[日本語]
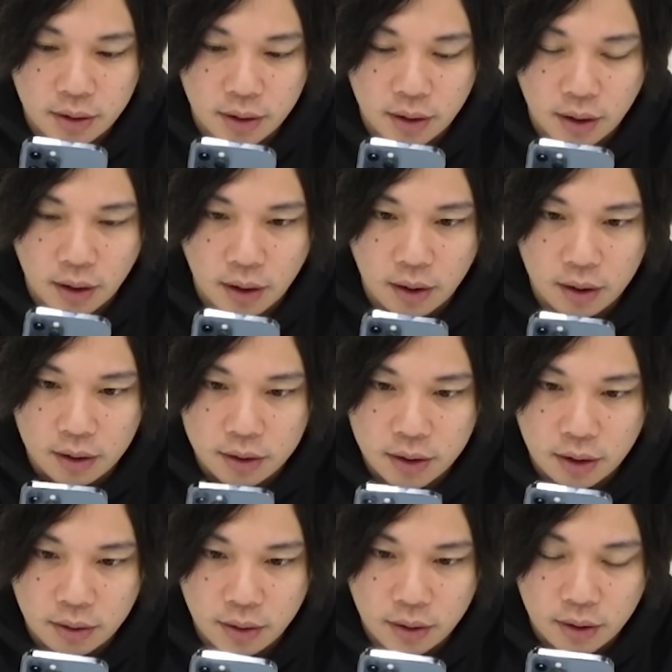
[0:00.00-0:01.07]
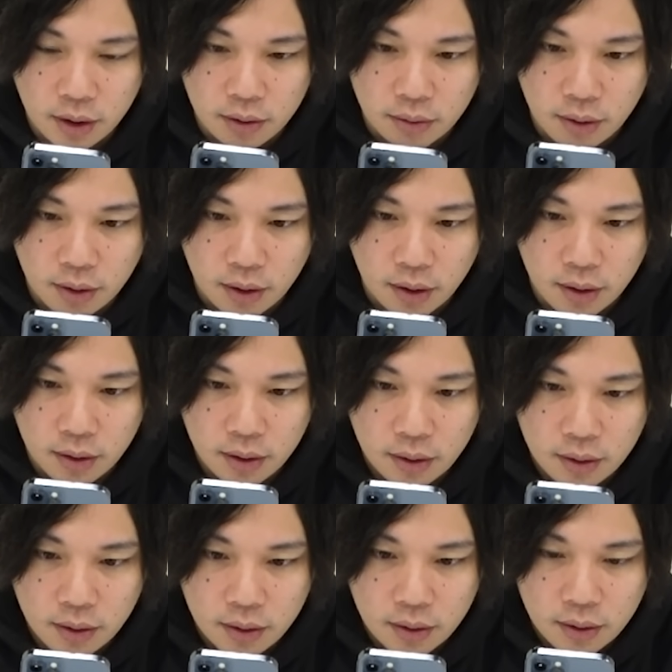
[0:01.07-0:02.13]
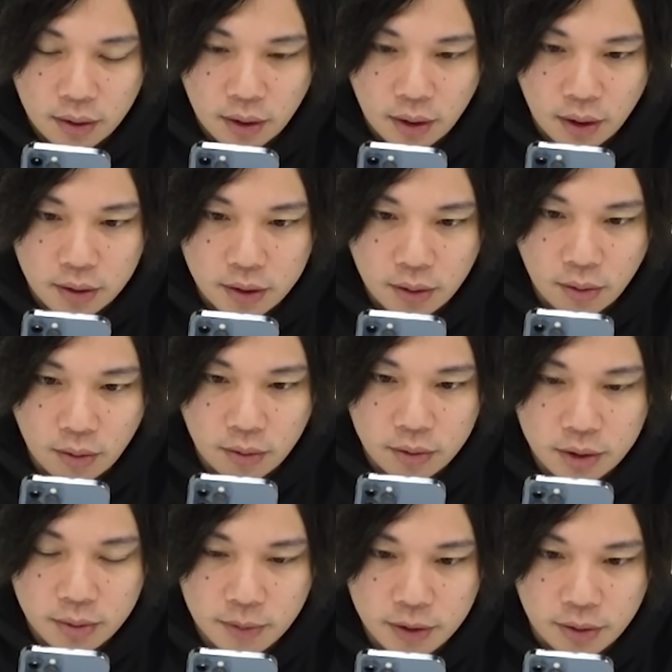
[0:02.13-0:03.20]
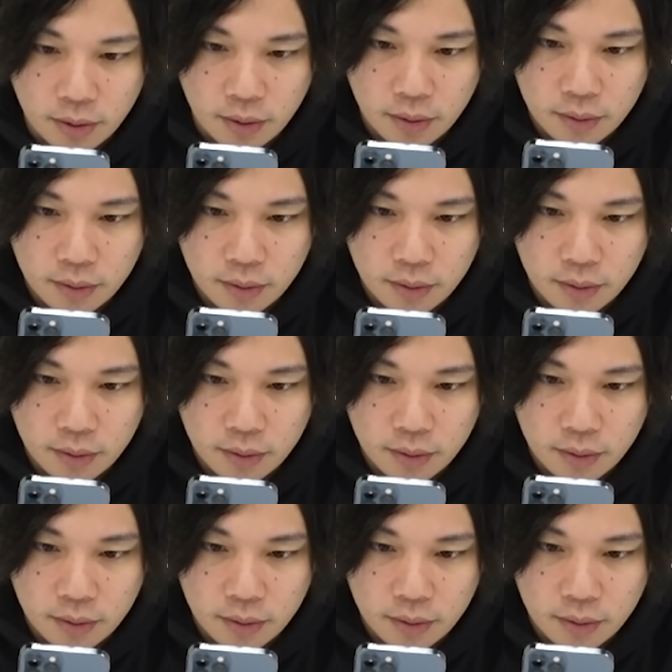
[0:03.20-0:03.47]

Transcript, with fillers: いからちゃんとやんないとはい、じゃあこう打ちましょう